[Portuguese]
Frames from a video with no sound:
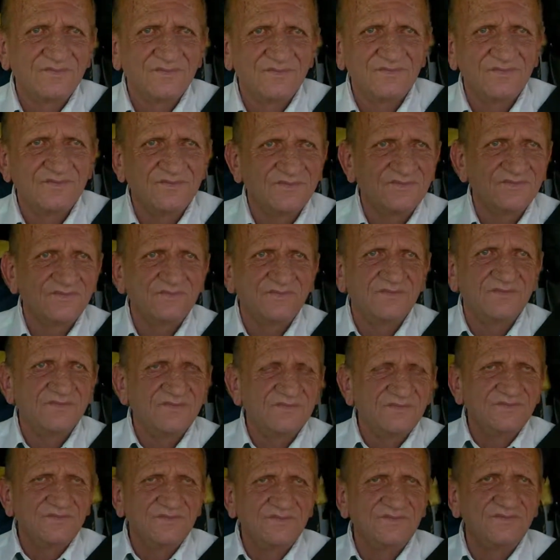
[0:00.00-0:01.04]
Uma
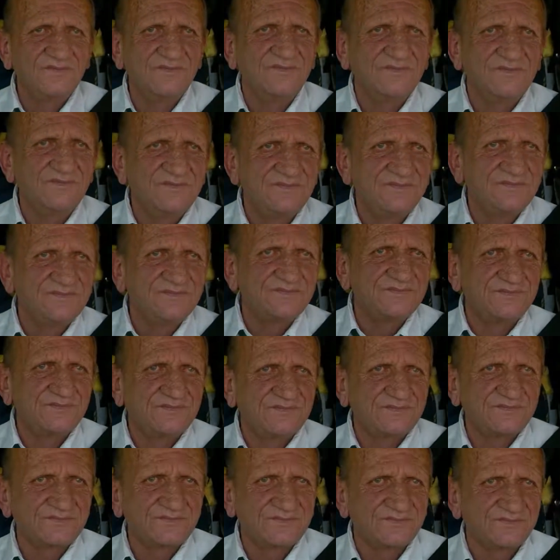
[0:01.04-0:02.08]
empresa que,
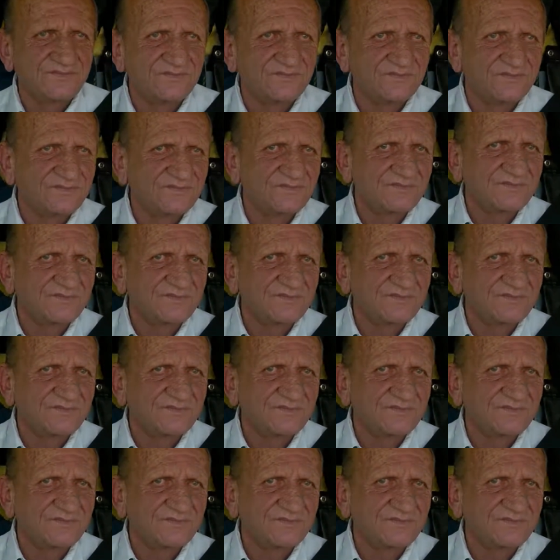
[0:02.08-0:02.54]
graças